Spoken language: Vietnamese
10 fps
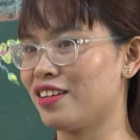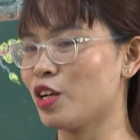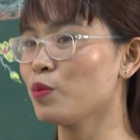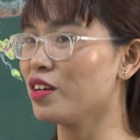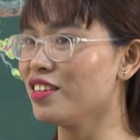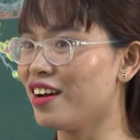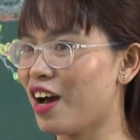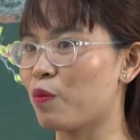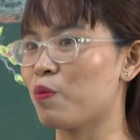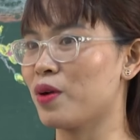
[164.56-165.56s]
trong những giờ
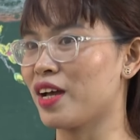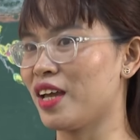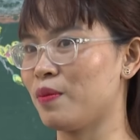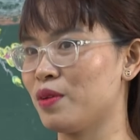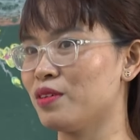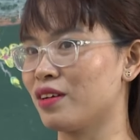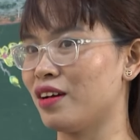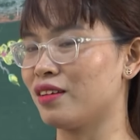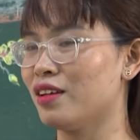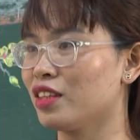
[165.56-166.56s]
học các em được
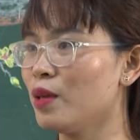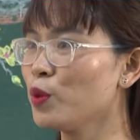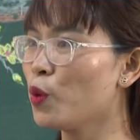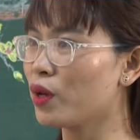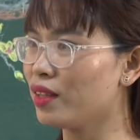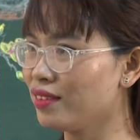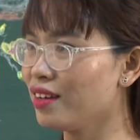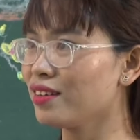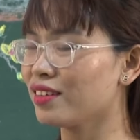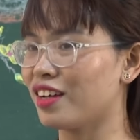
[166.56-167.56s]
tiếp thu kiến
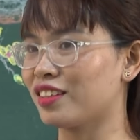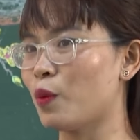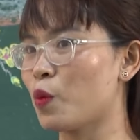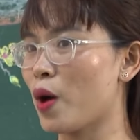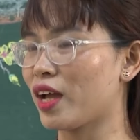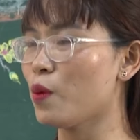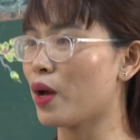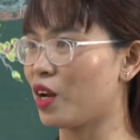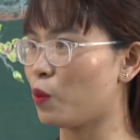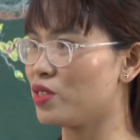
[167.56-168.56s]
thức thông qua các
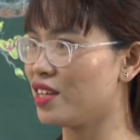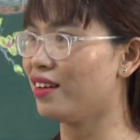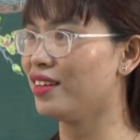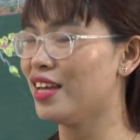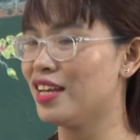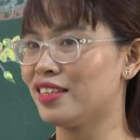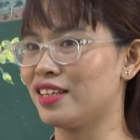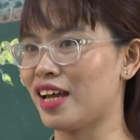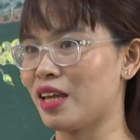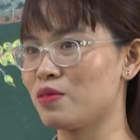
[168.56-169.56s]
hoạt động chơi thì
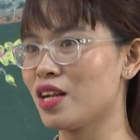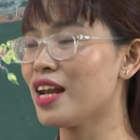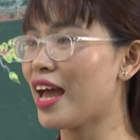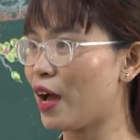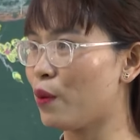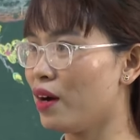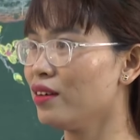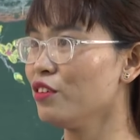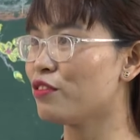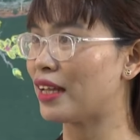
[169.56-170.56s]
các em rất là hào
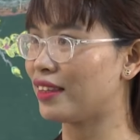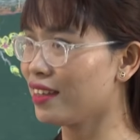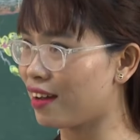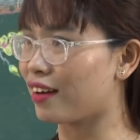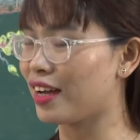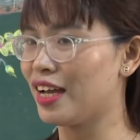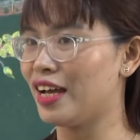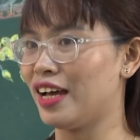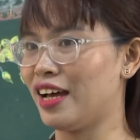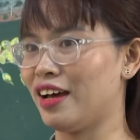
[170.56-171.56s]
hứng và tích cực.
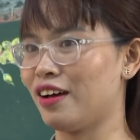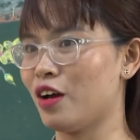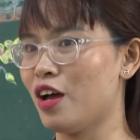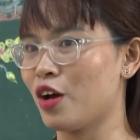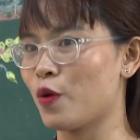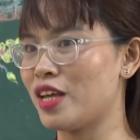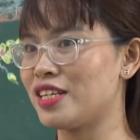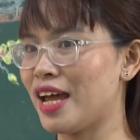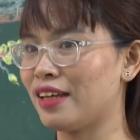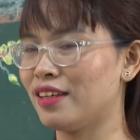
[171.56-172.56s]
Ngoài
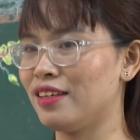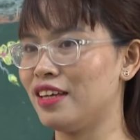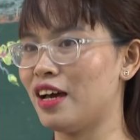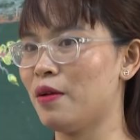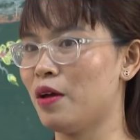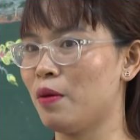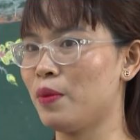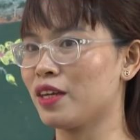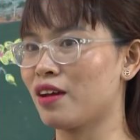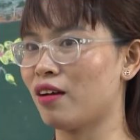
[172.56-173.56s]
ra thì
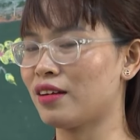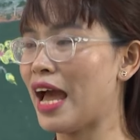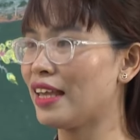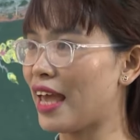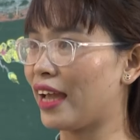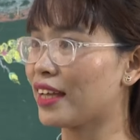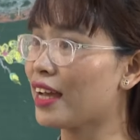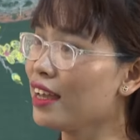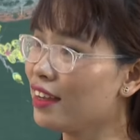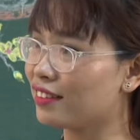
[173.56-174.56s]
mình còn đa dạng các
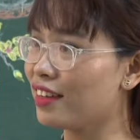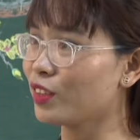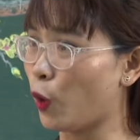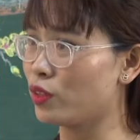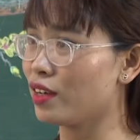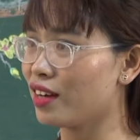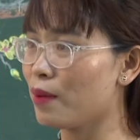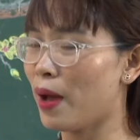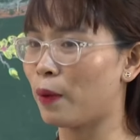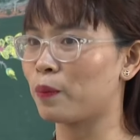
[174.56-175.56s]
cái hình thức tổ chức
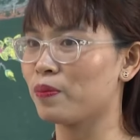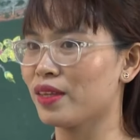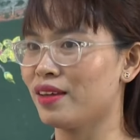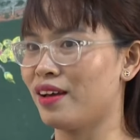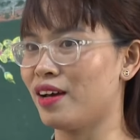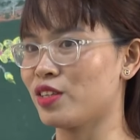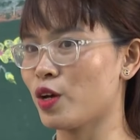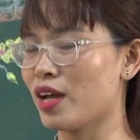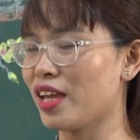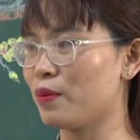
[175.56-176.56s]
lớp học
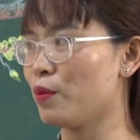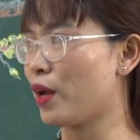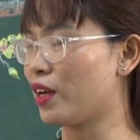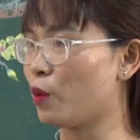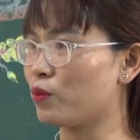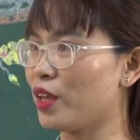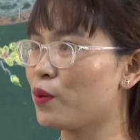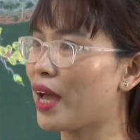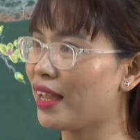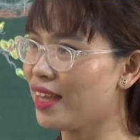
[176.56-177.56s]
cho các em hoạt động theo
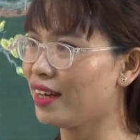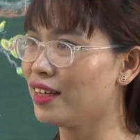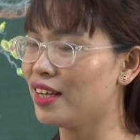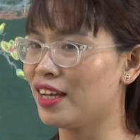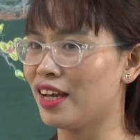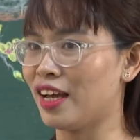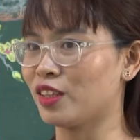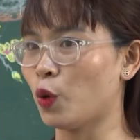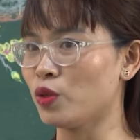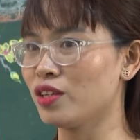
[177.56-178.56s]
cá nhân,
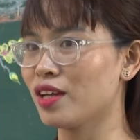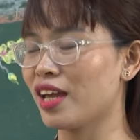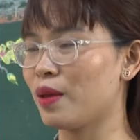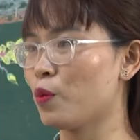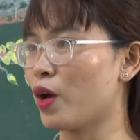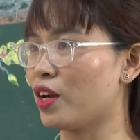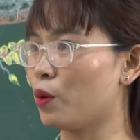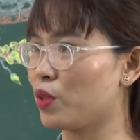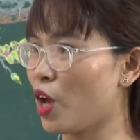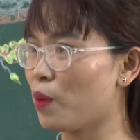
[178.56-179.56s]
tổ chức các em hoạt
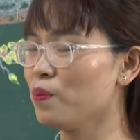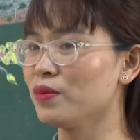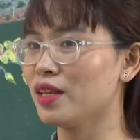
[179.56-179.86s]
động nhóm